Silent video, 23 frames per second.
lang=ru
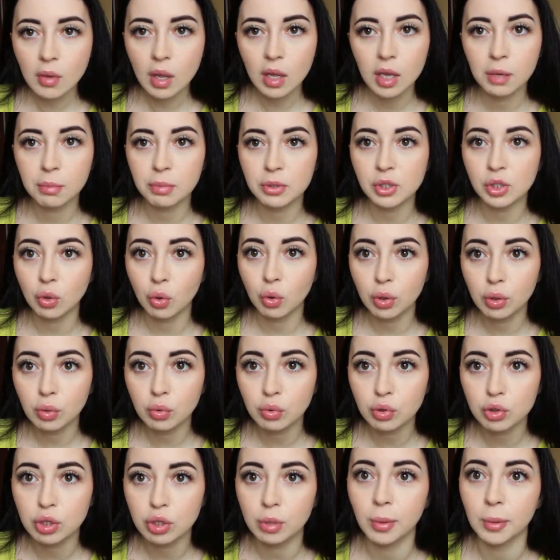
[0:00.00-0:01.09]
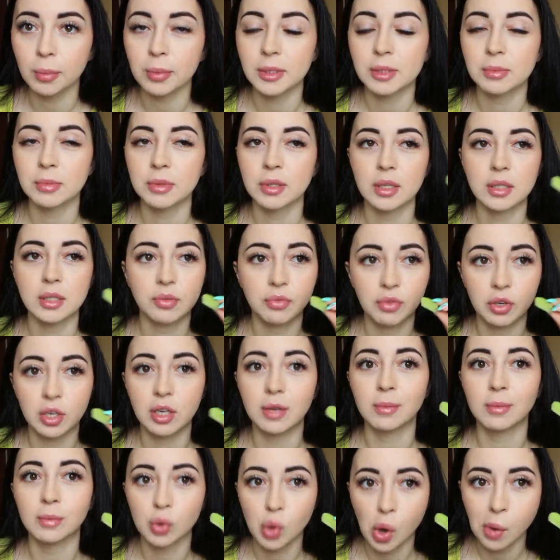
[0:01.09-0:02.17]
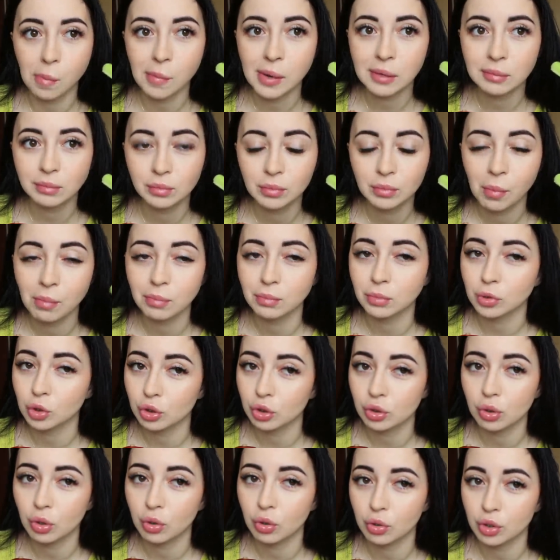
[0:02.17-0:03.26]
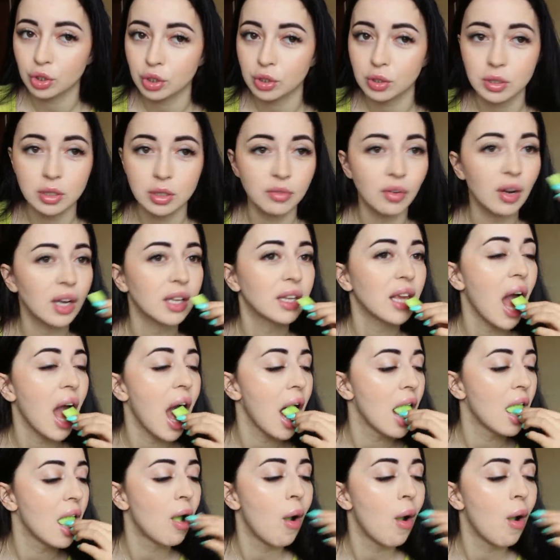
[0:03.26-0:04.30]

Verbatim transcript: И потихоньку, чтобы посмотреть фильм дома, просто лежа на диване,